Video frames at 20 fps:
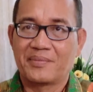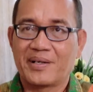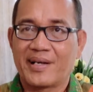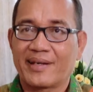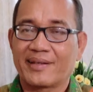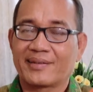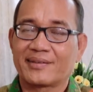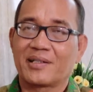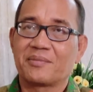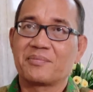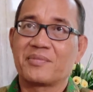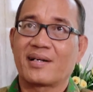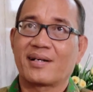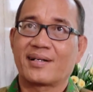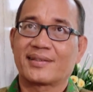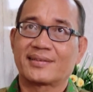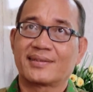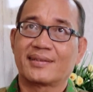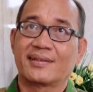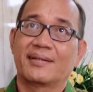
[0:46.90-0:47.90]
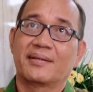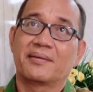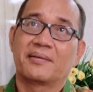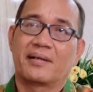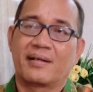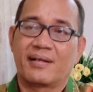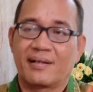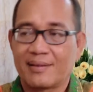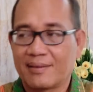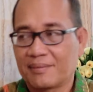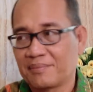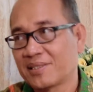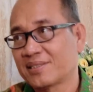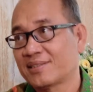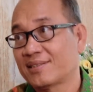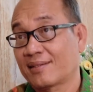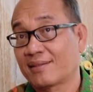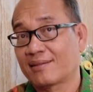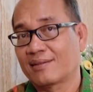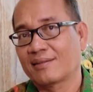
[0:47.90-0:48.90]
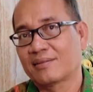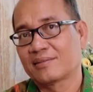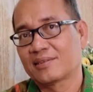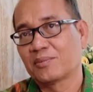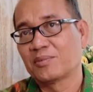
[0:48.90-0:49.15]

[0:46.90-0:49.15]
Baik, terima kasih uh, Mas Ceki.